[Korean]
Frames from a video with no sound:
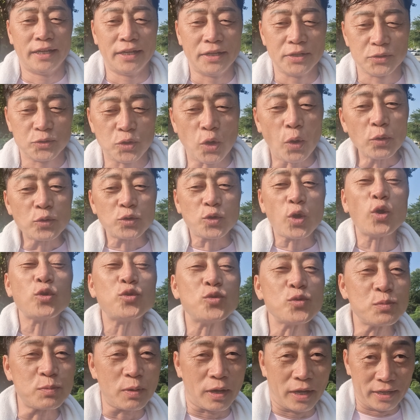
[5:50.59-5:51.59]
초,
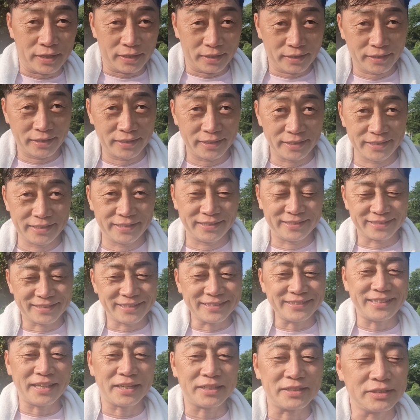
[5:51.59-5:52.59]
초중반.
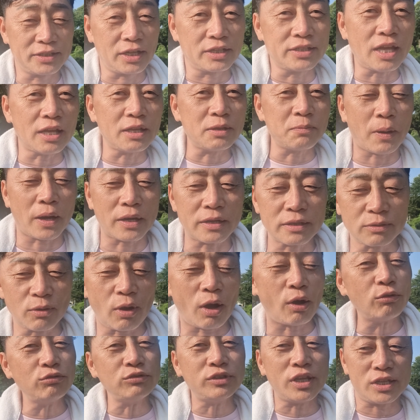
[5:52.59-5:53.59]
그때 그 여자들 바르는
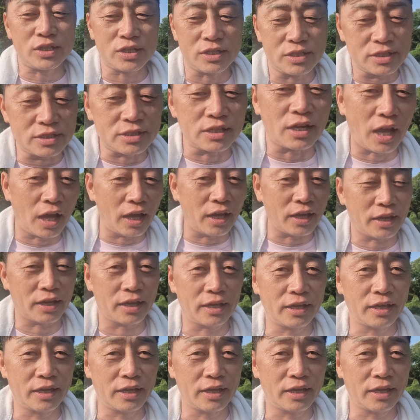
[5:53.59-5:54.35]
화운데이션 있잖아.